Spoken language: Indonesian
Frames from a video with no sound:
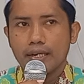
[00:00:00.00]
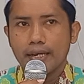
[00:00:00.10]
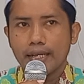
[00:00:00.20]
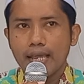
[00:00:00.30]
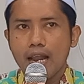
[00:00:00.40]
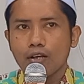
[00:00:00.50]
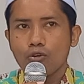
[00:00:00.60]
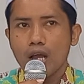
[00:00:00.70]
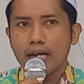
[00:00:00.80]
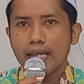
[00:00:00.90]
Nengi
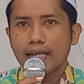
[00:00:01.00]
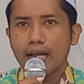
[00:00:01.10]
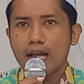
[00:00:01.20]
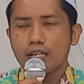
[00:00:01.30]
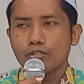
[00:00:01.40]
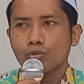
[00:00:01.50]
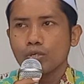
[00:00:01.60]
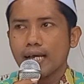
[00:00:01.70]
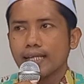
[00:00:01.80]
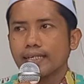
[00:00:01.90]
Al-Quran Nika
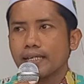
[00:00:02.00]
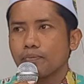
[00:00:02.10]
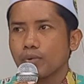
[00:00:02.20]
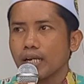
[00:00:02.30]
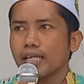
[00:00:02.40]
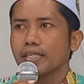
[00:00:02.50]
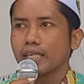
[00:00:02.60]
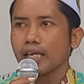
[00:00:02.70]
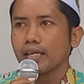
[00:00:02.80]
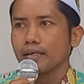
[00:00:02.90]
sudah
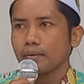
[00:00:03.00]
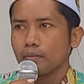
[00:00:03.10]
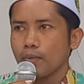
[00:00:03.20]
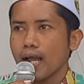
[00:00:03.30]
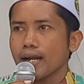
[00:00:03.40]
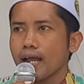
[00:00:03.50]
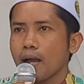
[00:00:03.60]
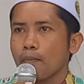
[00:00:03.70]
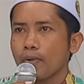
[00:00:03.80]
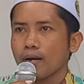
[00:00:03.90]
diperinci
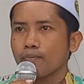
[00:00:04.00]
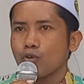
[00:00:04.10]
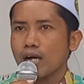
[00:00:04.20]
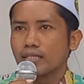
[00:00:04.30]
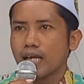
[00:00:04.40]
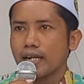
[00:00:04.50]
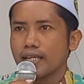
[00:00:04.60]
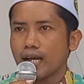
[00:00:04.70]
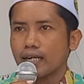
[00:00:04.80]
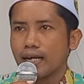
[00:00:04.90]
mana perbuatan
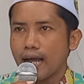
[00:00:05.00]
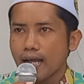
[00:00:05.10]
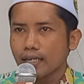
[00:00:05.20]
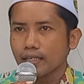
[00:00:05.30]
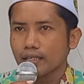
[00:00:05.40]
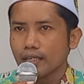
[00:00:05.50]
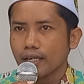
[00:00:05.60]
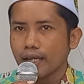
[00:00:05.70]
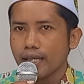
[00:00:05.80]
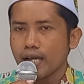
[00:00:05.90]
yang hak
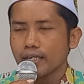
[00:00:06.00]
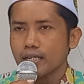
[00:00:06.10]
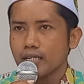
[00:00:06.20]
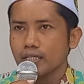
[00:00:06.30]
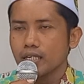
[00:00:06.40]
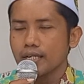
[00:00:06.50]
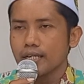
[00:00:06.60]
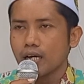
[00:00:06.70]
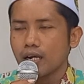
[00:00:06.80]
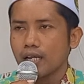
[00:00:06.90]
yang
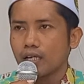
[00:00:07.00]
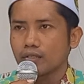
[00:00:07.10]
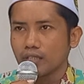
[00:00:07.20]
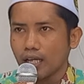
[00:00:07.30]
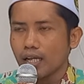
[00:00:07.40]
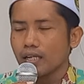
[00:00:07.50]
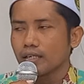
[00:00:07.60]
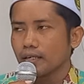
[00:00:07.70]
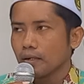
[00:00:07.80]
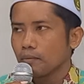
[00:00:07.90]
diridai oleh
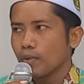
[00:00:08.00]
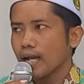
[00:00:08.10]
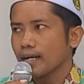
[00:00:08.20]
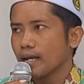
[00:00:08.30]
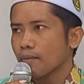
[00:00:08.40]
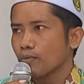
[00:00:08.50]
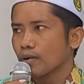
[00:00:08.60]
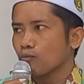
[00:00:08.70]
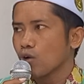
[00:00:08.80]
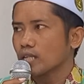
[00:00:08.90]
Allah, mana
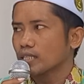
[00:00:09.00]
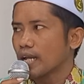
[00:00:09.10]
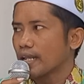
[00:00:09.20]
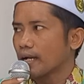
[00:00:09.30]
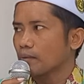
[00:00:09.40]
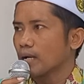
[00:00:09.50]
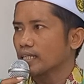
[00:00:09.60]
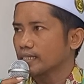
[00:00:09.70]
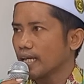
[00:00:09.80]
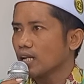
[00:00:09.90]
perbuatan yang
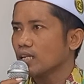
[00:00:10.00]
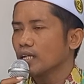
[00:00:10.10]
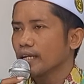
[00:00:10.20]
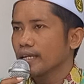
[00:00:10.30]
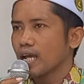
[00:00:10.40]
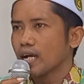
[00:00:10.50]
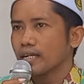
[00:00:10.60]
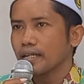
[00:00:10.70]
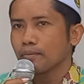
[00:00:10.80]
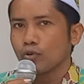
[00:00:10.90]
batil
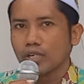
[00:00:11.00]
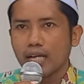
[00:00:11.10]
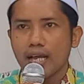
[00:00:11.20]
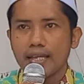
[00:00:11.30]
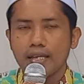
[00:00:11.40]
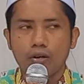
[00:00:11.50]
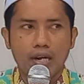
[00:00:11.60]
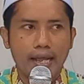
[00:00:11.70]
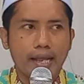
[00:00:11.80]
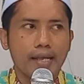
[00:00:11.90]
yang dimurkai
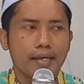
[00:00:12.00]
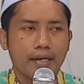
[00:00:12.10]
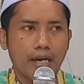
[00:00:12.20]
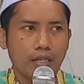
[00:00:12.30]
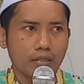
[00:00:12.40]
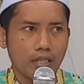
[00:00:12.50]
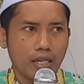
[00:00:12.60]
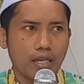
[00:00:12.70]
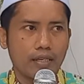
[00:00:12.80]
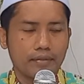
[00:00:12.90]
oleh
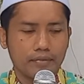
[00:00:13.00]
Allah.